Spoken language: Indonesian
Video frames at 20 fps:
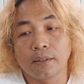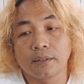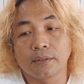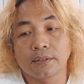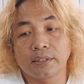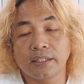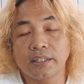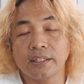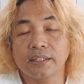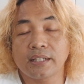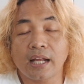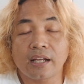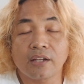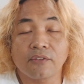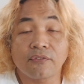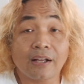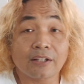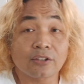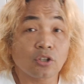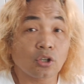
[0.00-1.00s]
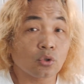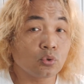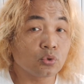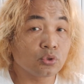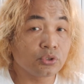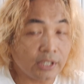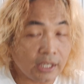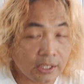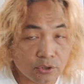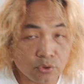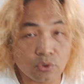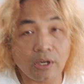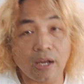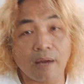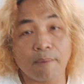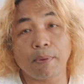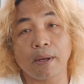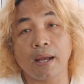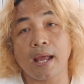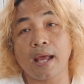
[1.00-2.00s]
Jadi dari faktor usia juga
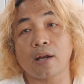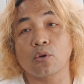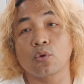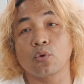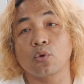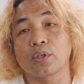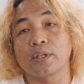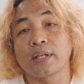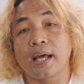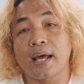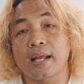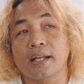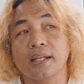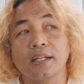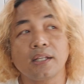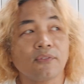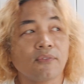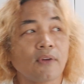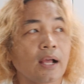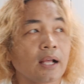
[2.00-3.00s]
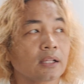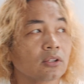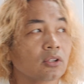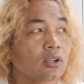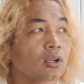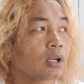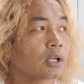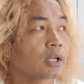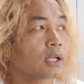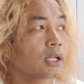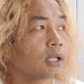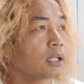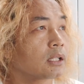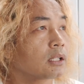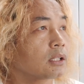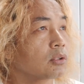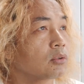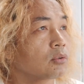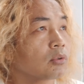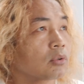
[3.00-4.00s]
pengaruh dari faktor
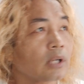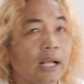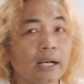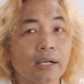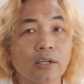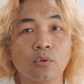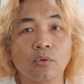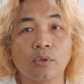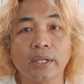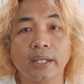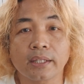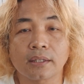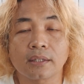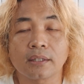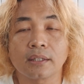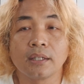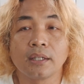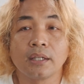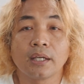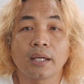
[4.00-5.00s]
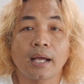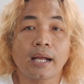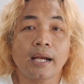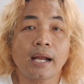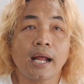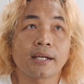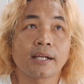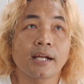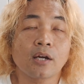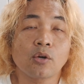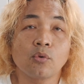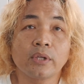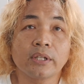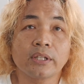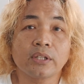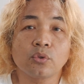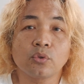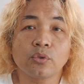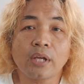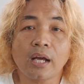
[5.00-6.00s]
kelenturan kulit. Kan ada kulit
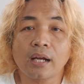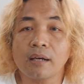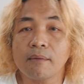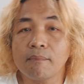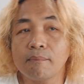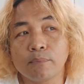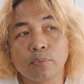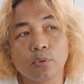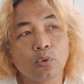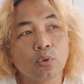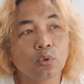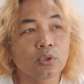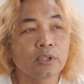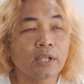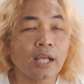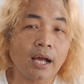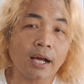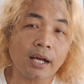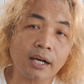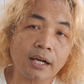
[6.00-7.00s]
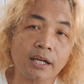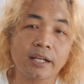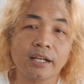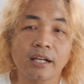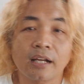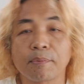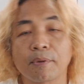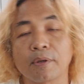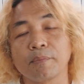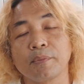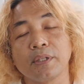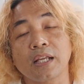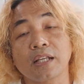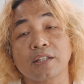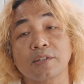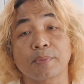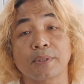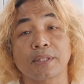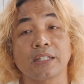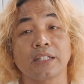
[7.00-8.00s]
tuh yang lembut, yang kering, berminyak
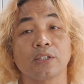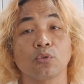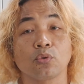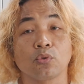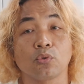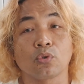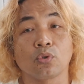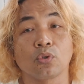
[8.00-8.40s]
seperti itu.